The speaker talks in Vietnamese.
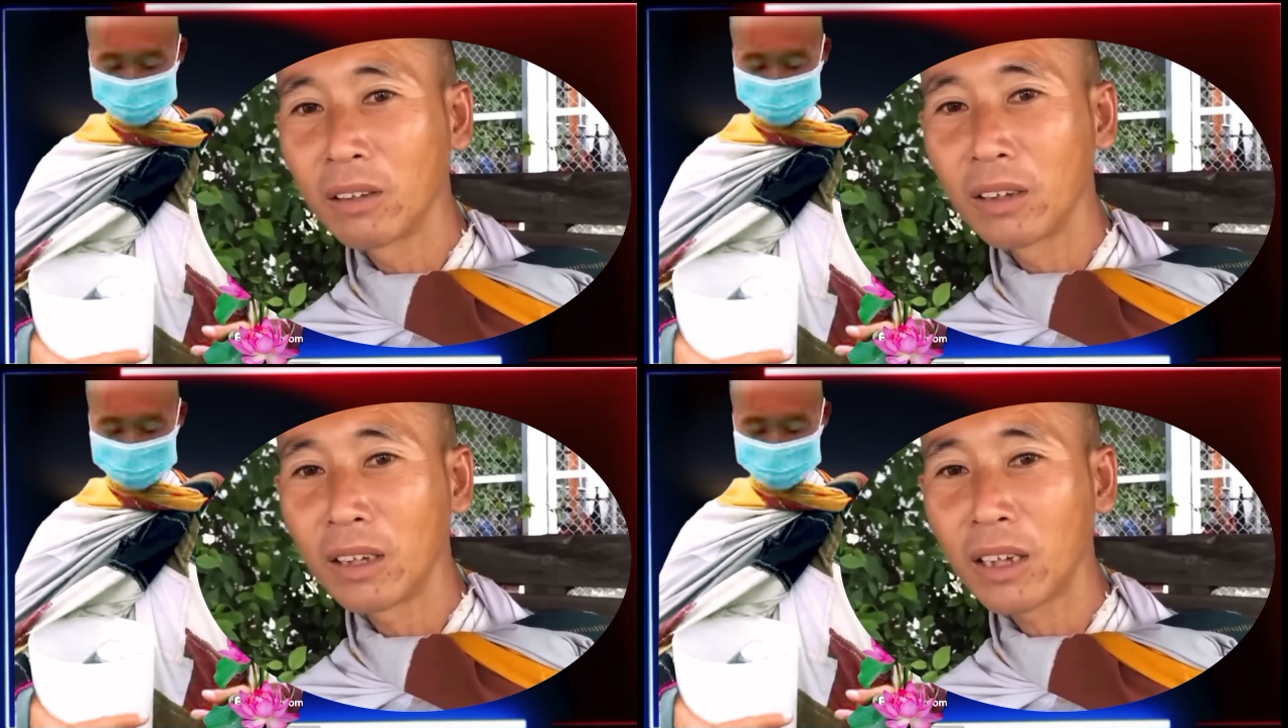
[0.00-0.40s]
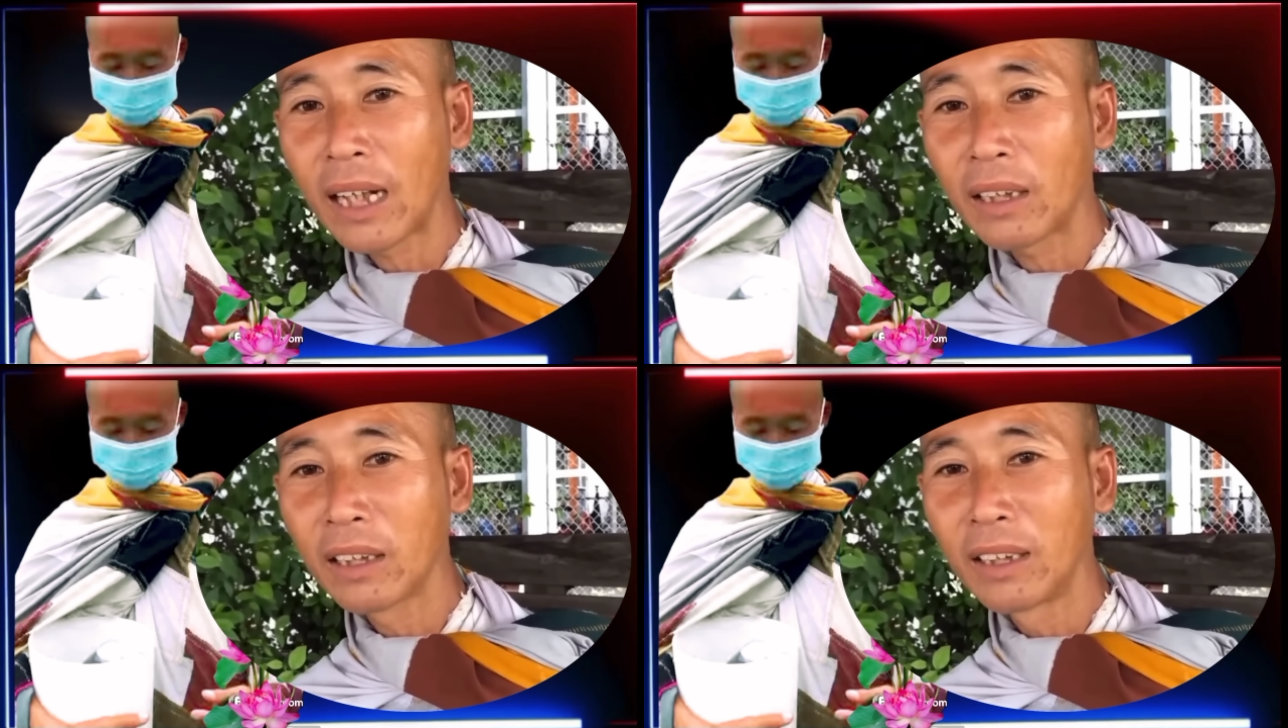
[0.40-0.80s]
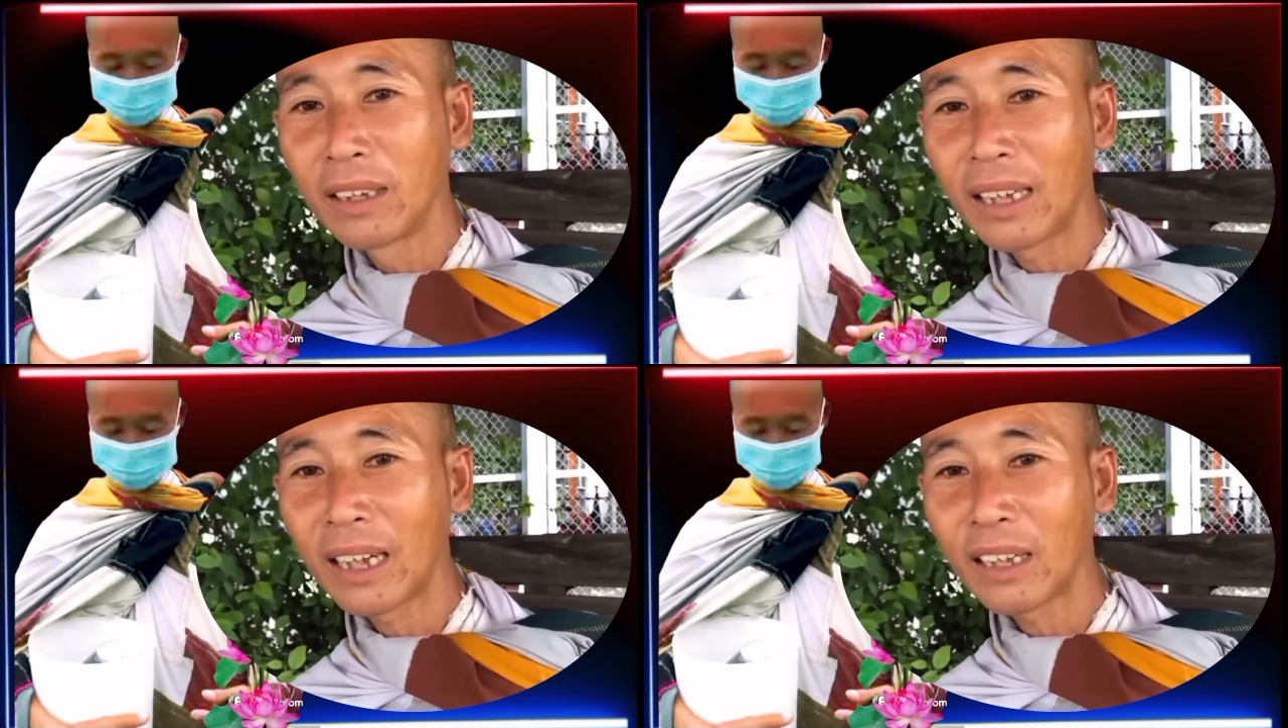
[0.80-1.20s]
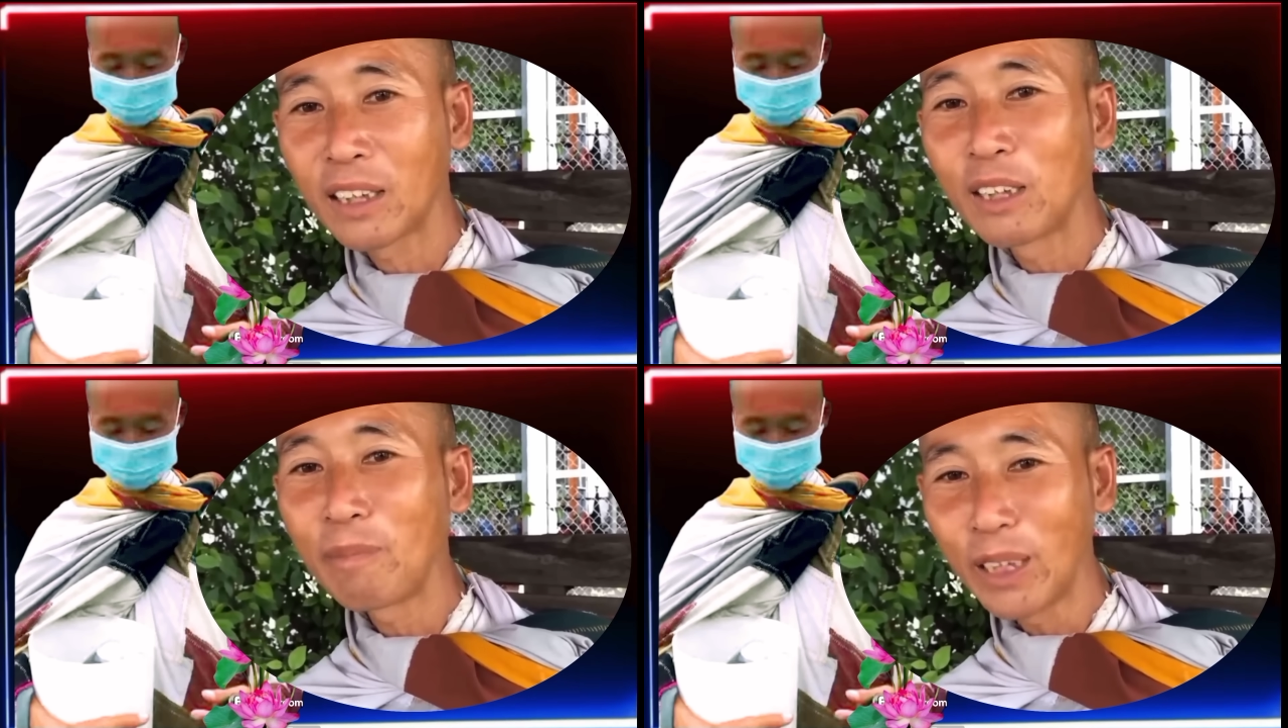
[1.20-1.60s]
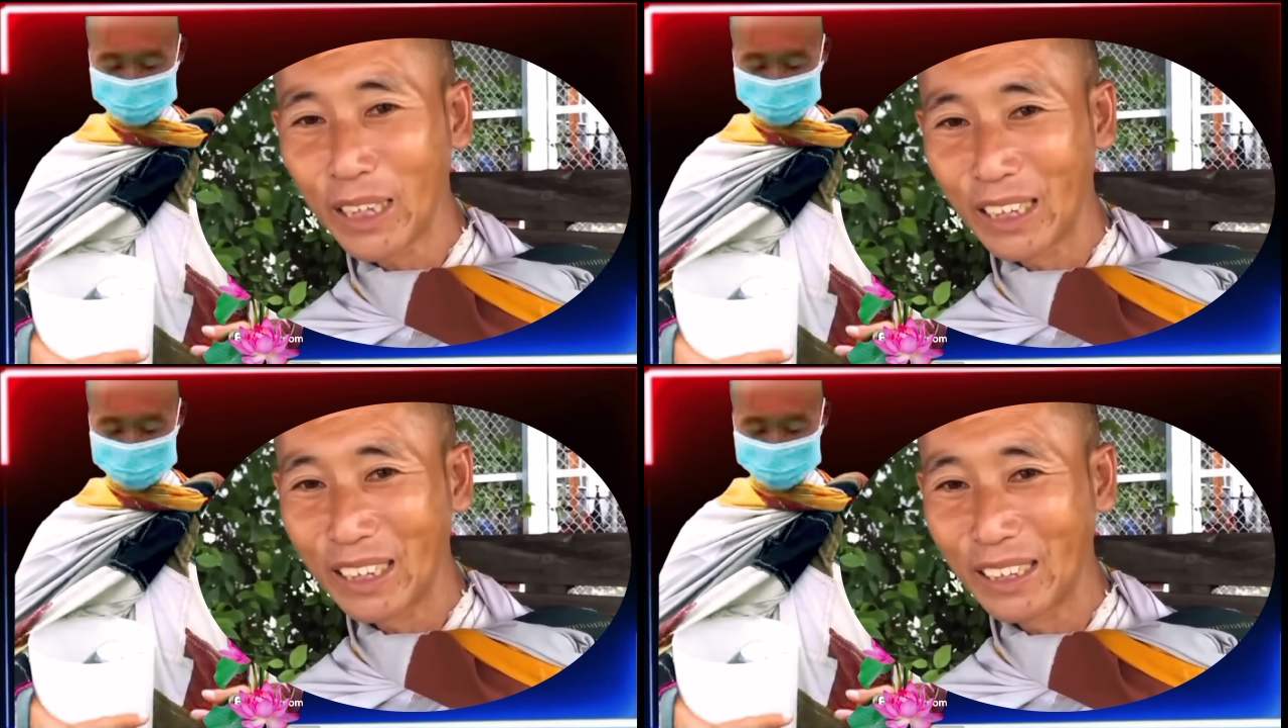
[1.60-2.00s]
tưởng là đắt tiền người ta cướp
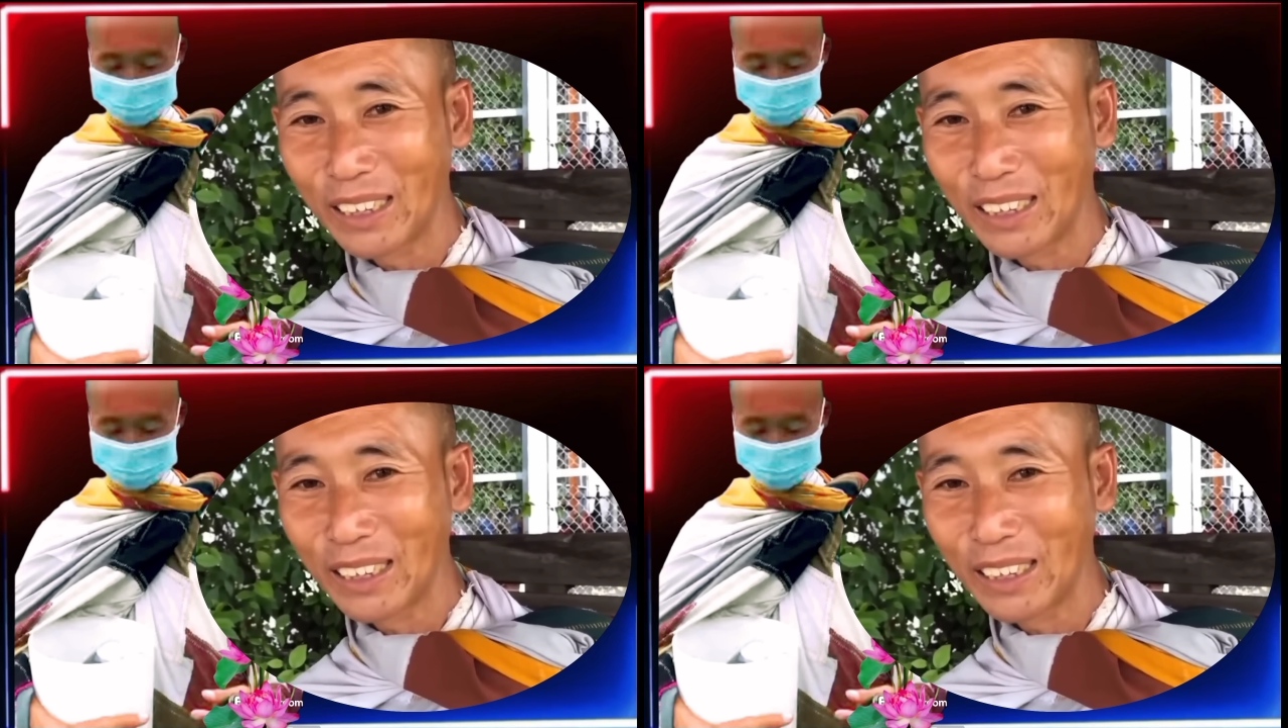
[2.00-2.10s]
nữa,